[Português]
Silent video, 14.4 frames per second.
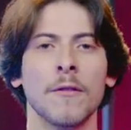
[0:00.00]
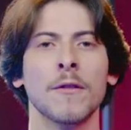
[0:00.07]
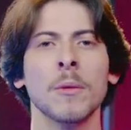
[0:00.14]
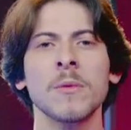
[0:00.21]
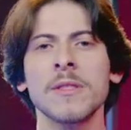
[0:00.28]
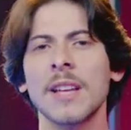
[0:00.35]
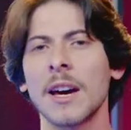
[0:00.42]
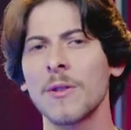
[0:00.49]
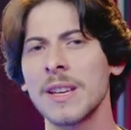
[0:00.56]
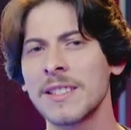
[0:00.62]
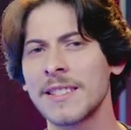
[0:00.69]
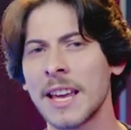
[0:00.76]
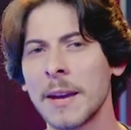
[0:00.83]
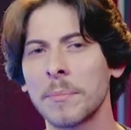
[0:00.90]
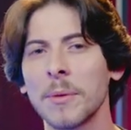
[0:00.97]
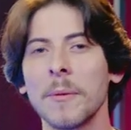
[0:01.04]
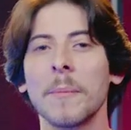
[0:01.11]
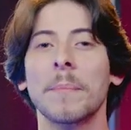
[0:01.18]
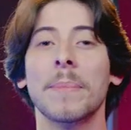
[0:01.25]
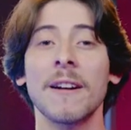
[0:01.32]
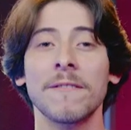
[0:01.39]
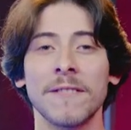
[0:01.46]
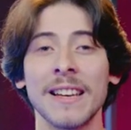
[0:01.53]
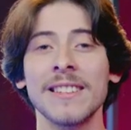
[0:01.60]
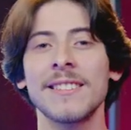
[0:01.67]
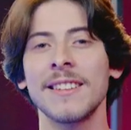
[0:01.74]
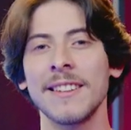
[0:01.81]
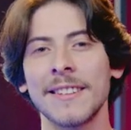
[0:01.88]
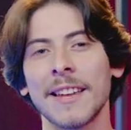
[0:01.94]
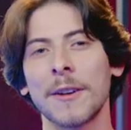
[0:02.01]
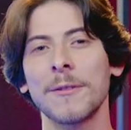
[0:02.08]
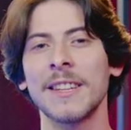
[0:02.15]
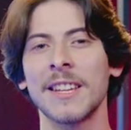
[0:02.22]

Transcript: Vamos dar um exemplo para facilitar o